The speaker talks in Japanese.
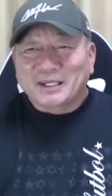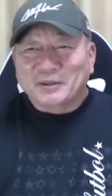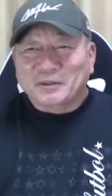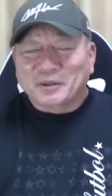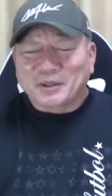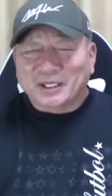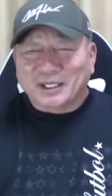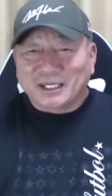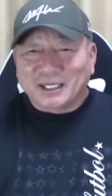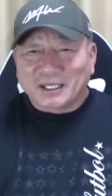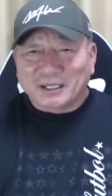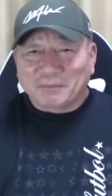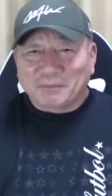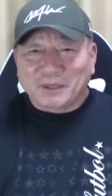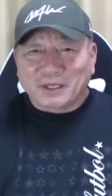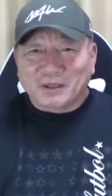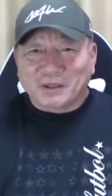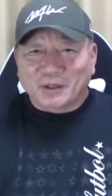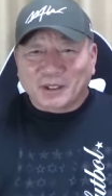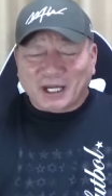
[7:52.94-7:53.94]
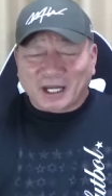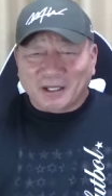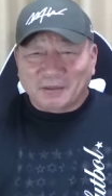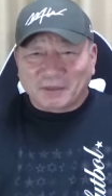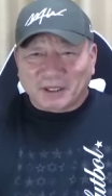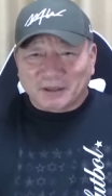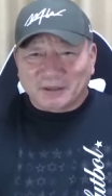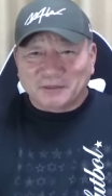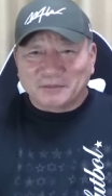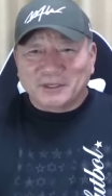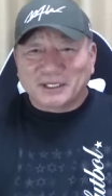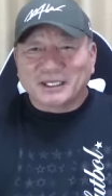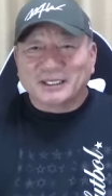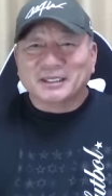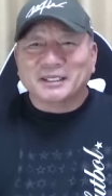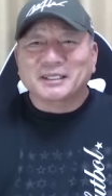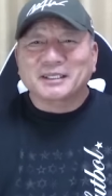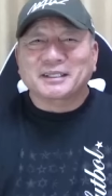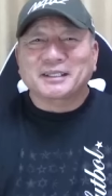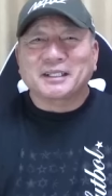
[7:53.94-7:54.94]
これからやっぱ開幕に向け
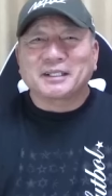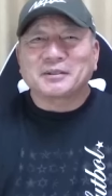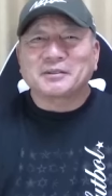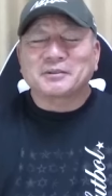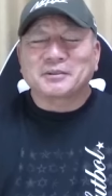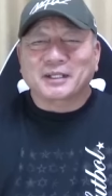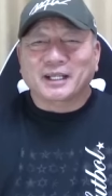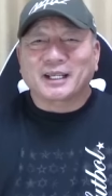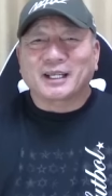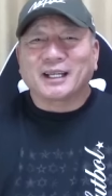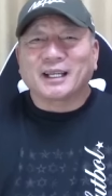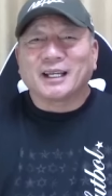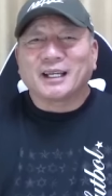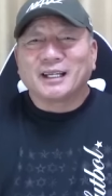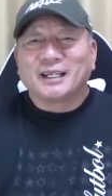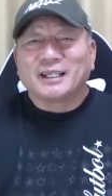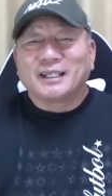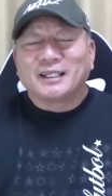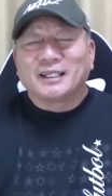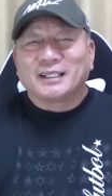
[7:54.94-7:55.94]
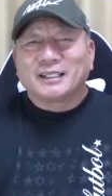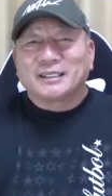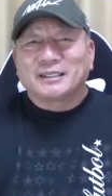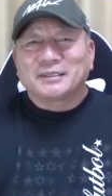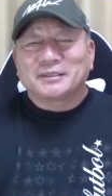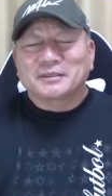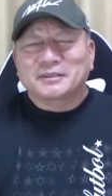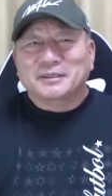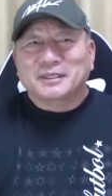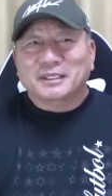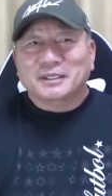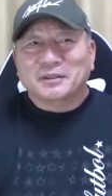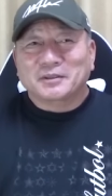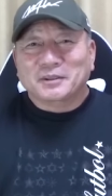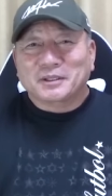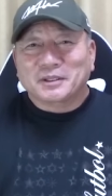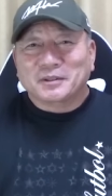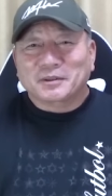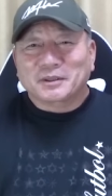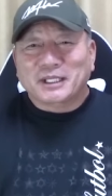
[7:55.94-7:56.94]
てっていうね、ね、言った
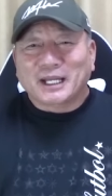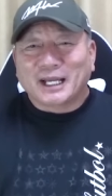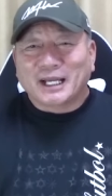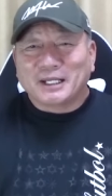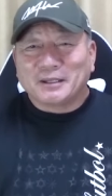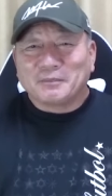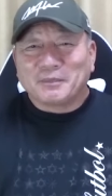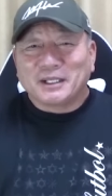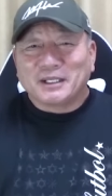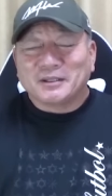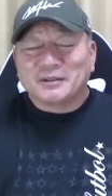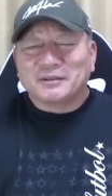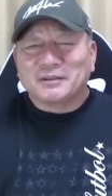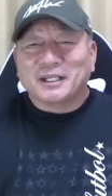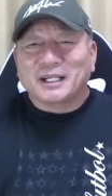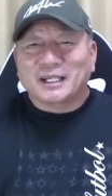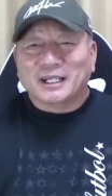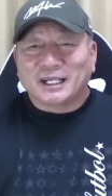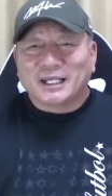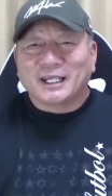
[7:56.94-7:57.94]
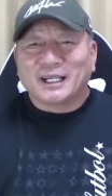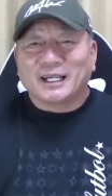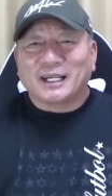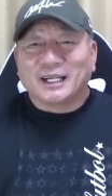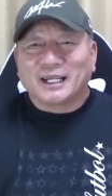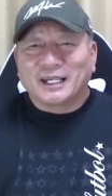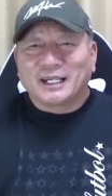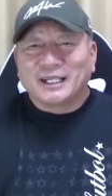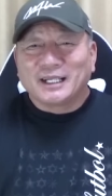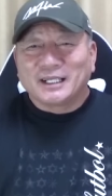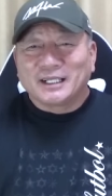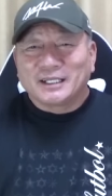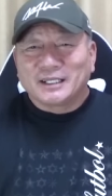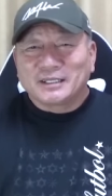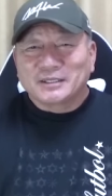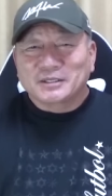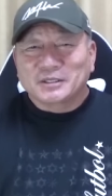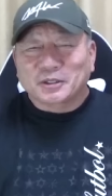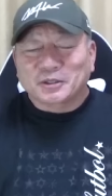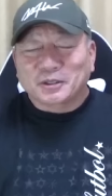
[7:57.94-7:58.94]
時のタイミングがなちょ
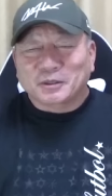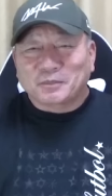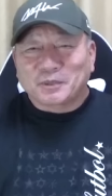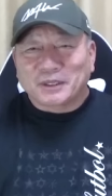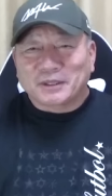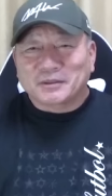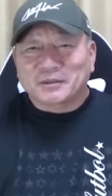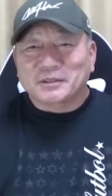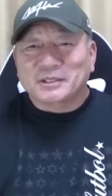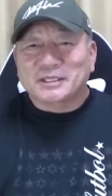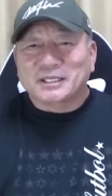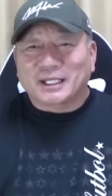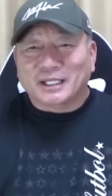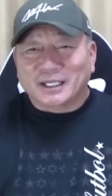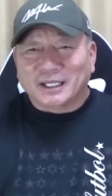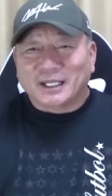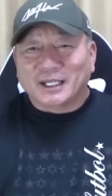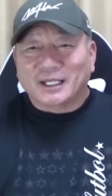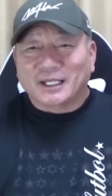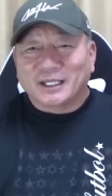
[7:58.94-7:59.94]
ちょっとびっくりしたね